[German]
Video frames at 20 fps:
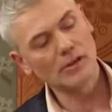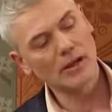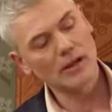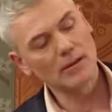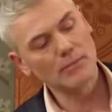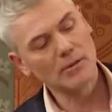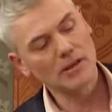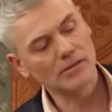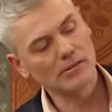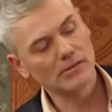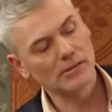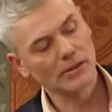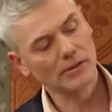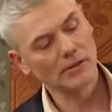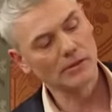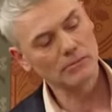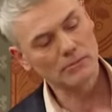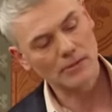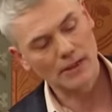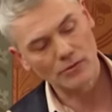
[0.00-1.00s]
es Alabaster,
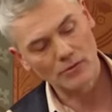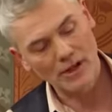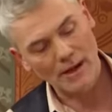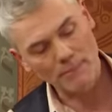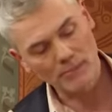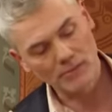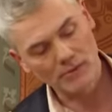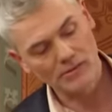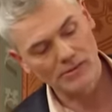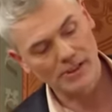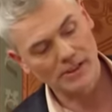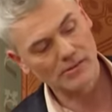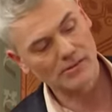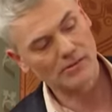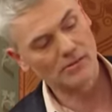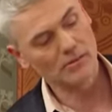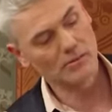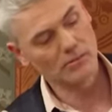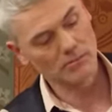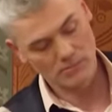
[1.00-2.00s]
ne? also
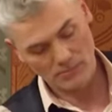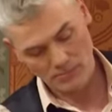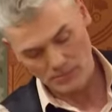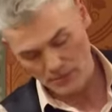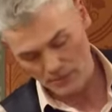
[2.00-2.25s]
abgesetzt. Ich